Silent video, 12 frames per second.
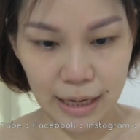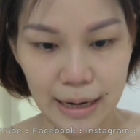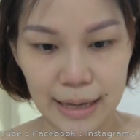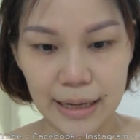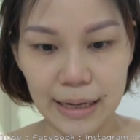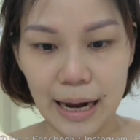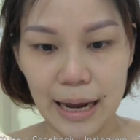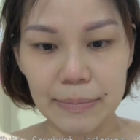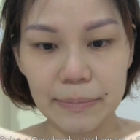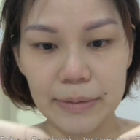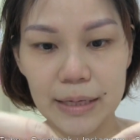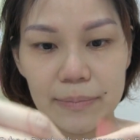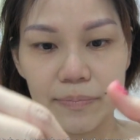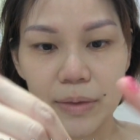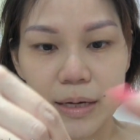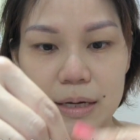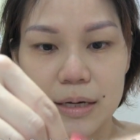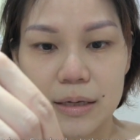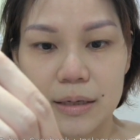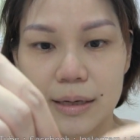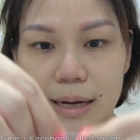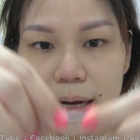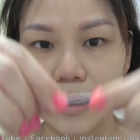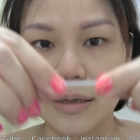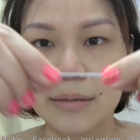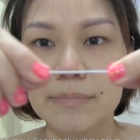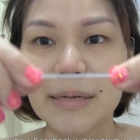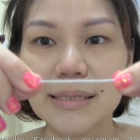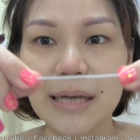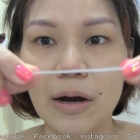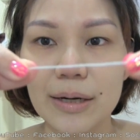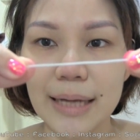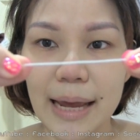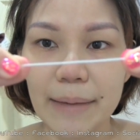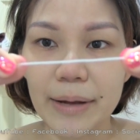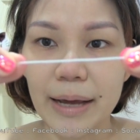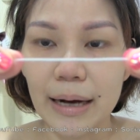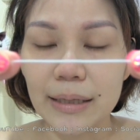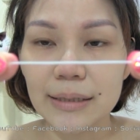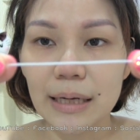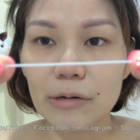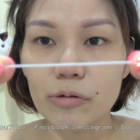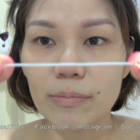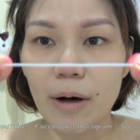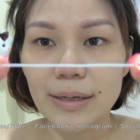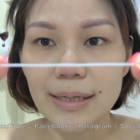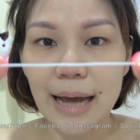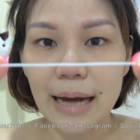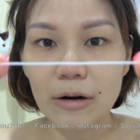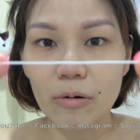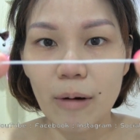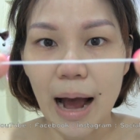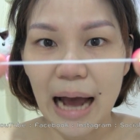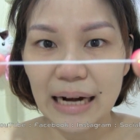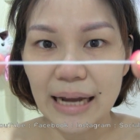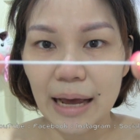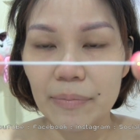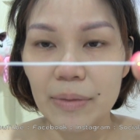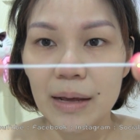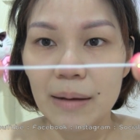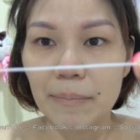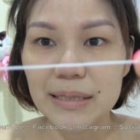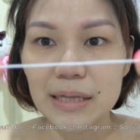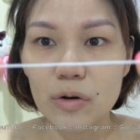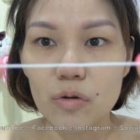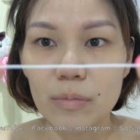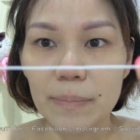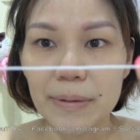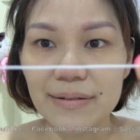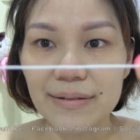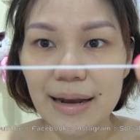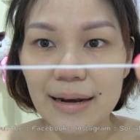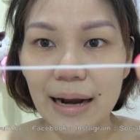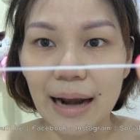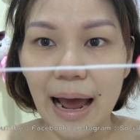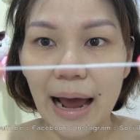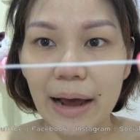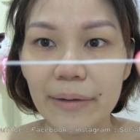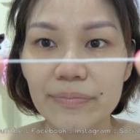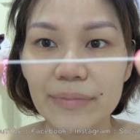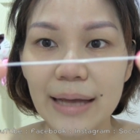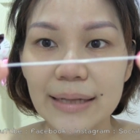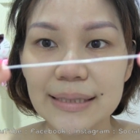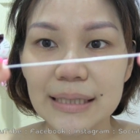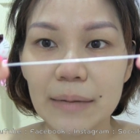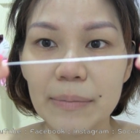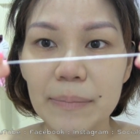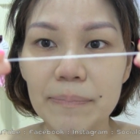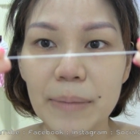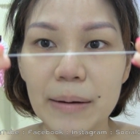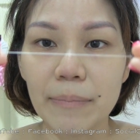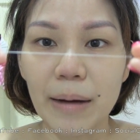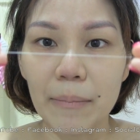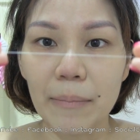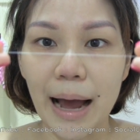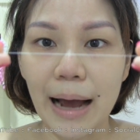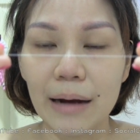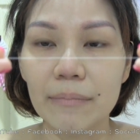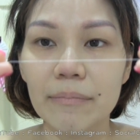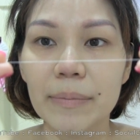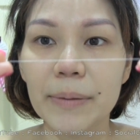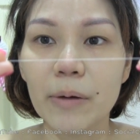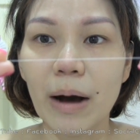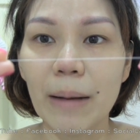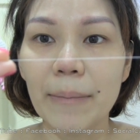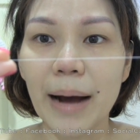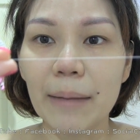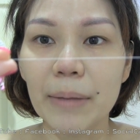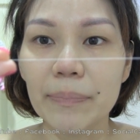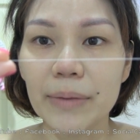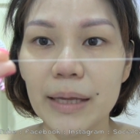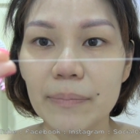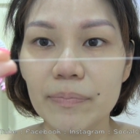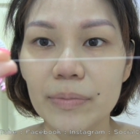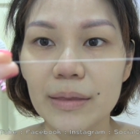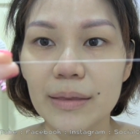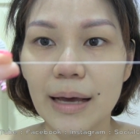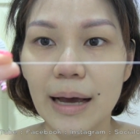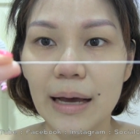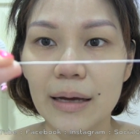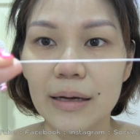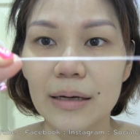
อะไรคล้าย ๆ แบบนี้เหมือนสกอตเทปเลยค่ะคือ ถ้าคุณมองที่ด้านขวางเนี่ย มันจะดูเหมือนเป็นเส้นหนาๆแต่จริงๆแล้วมันเป็นบางๆมันมีความบางแบบนี้นะคะ